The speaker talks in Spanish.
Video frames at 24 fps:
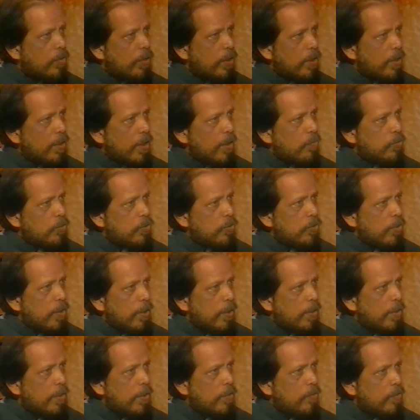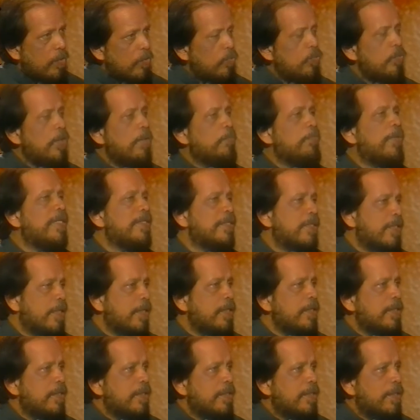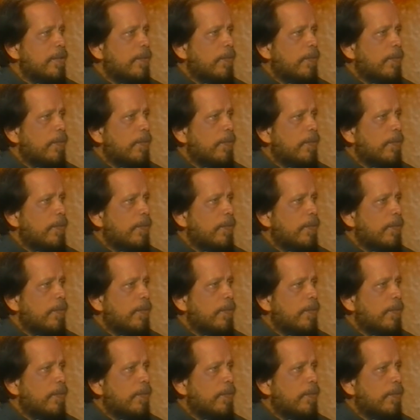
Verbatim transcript: Conectamos con aquí, con una mantra.